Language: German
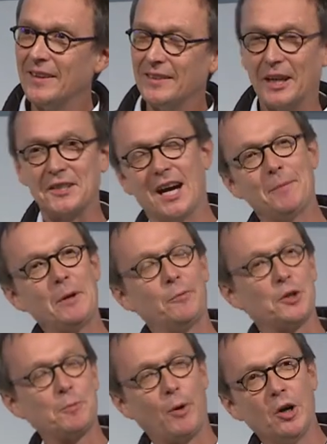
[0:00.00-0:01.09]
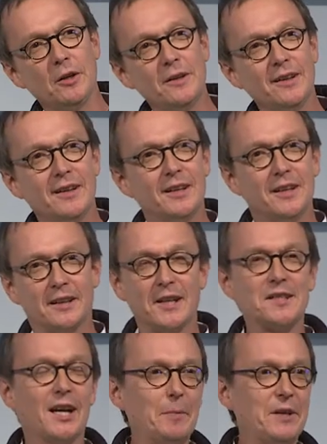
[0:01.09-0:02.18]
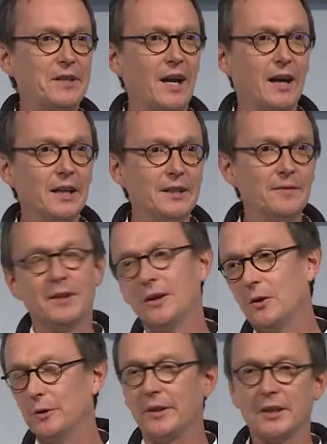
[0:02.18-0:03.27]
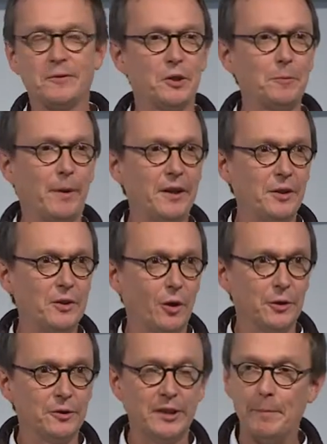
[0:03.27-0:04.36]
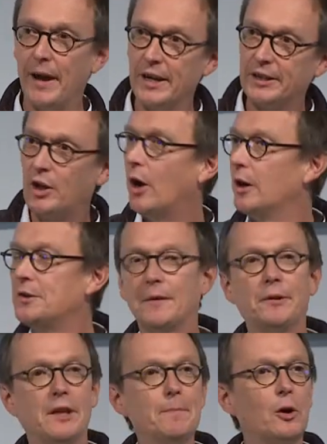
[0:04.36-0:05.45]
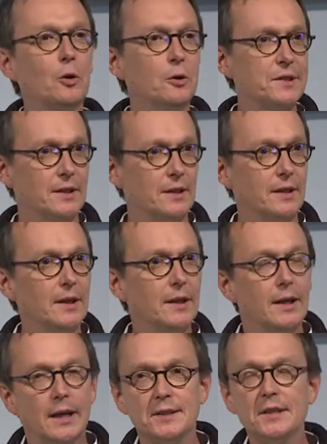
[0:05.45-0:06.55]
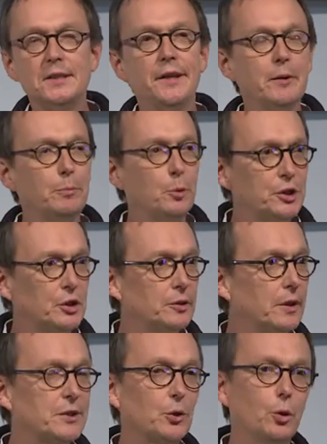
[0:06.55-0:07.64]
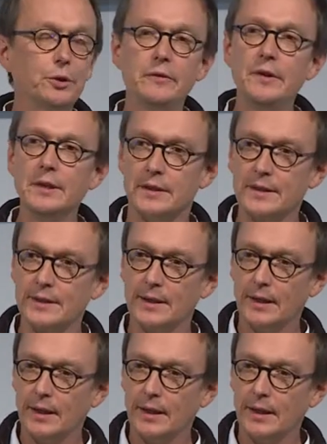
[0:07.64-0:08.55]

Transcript: Das habe ich versprochen, das habe ich gehalten und das verspreche ich euch. Und der Berg der Häuser wird immer größer. Es ist die Geburtsstunde des roten Wiens.